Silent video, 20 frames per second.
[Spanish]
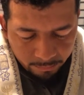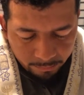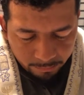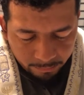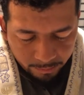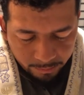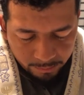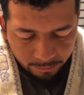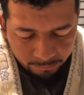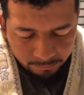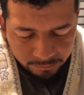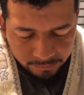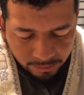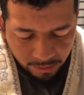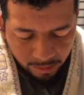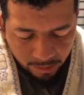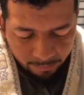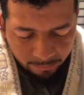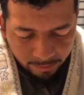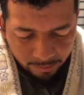Pedimos,
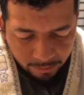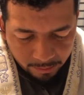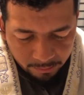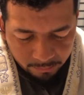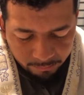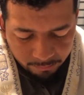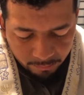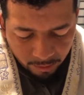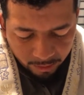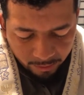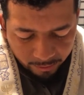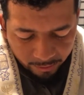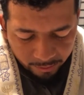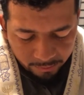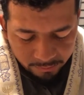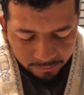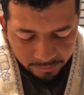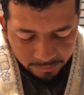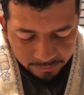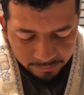Abba, por
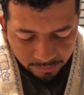aquellos que